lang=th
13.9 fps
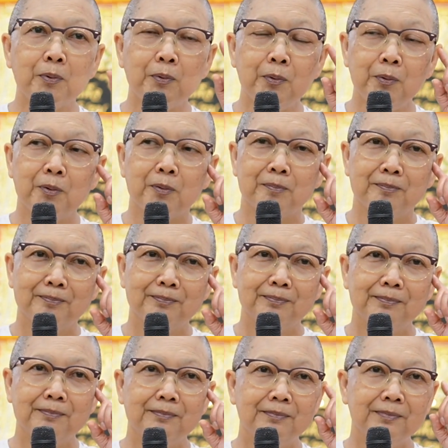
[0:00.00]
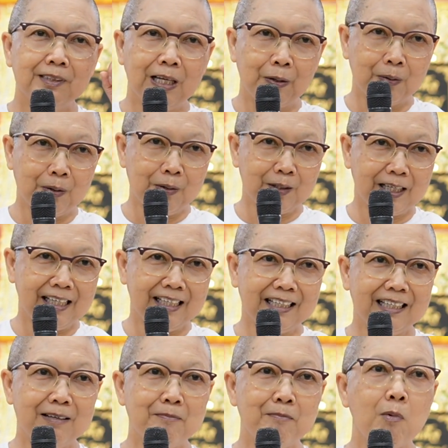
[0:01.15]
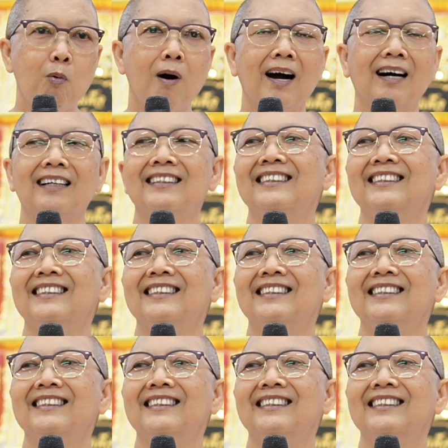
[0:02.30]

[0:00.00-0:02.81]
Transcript: รูปเราก็คิดบวก